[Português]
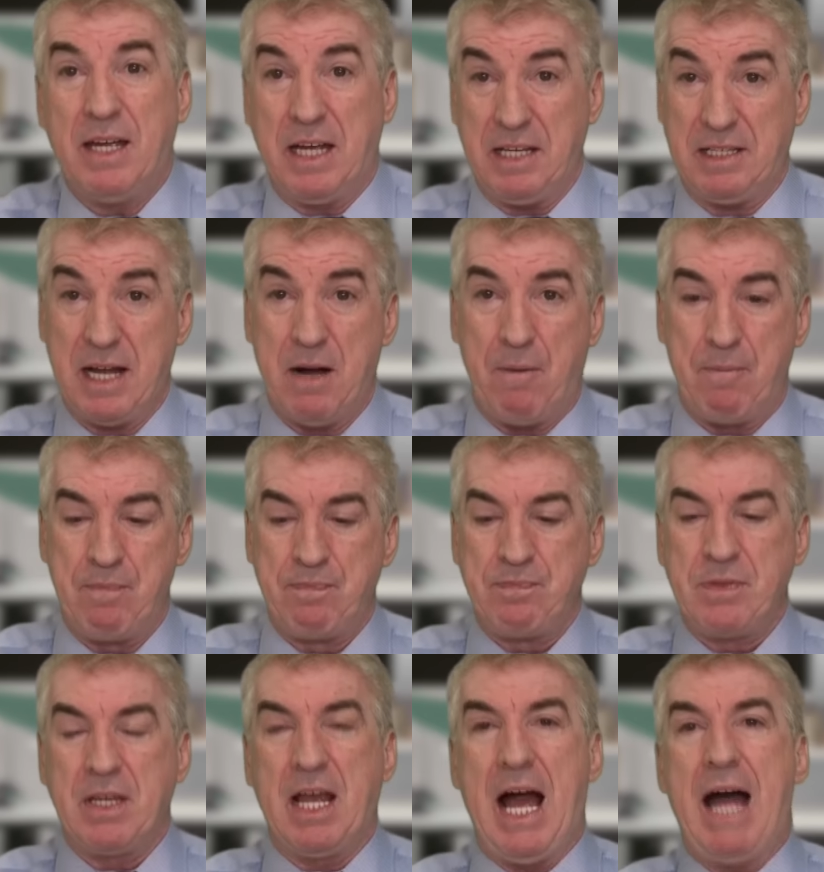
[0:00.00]
Então,
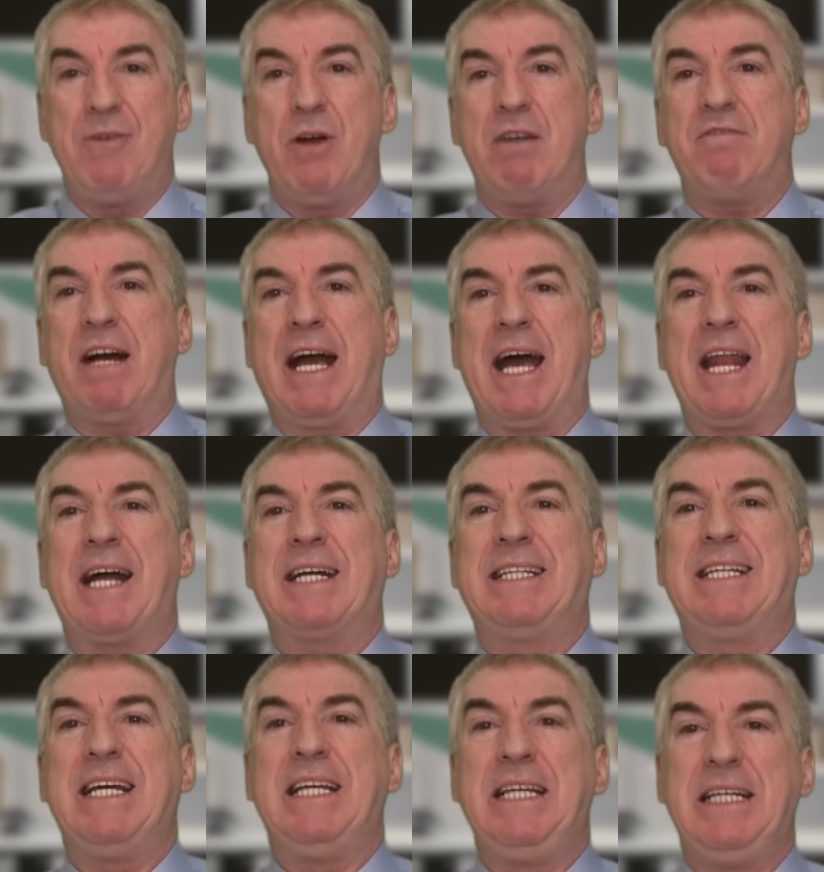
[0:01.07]
a nova
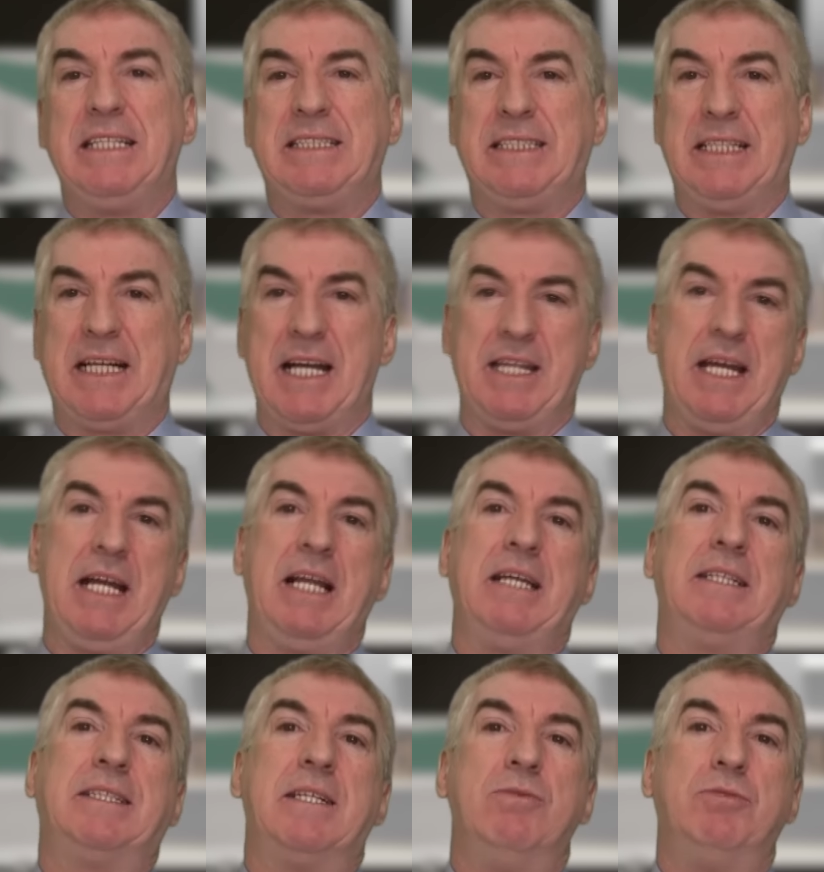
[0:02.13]
característica da
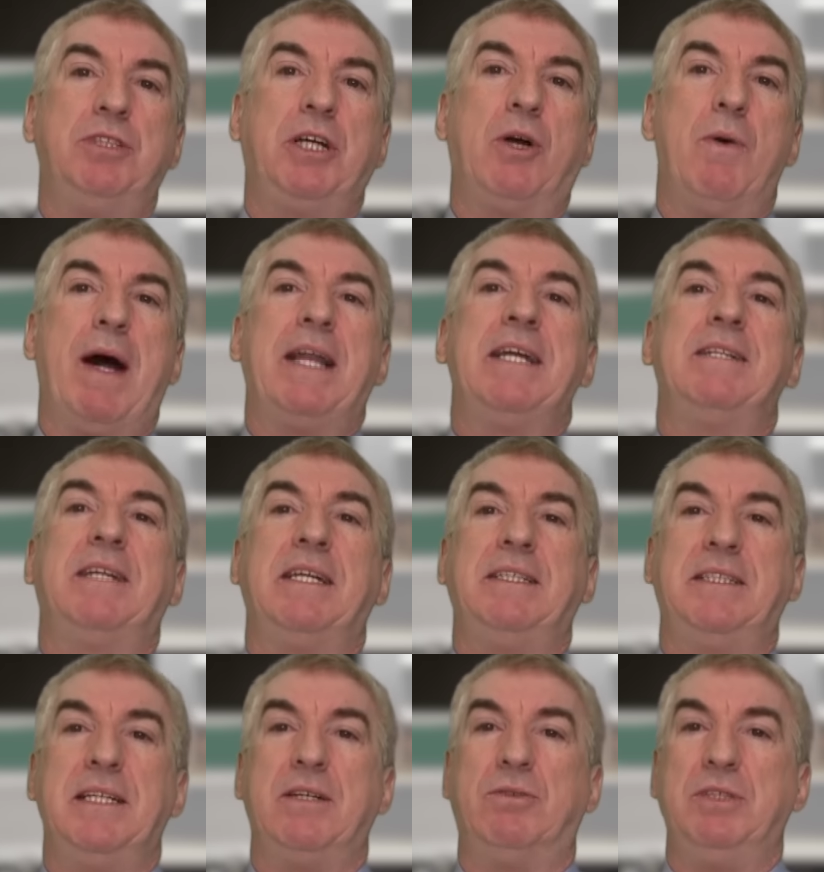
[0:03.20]
eleição de
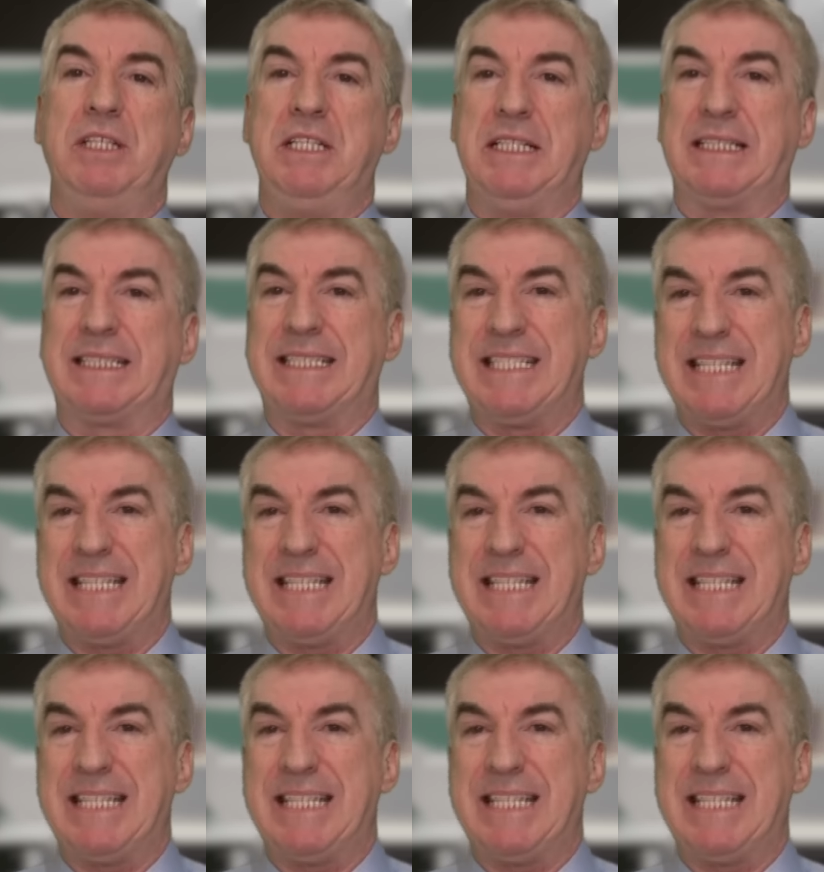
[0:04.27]
45 dias,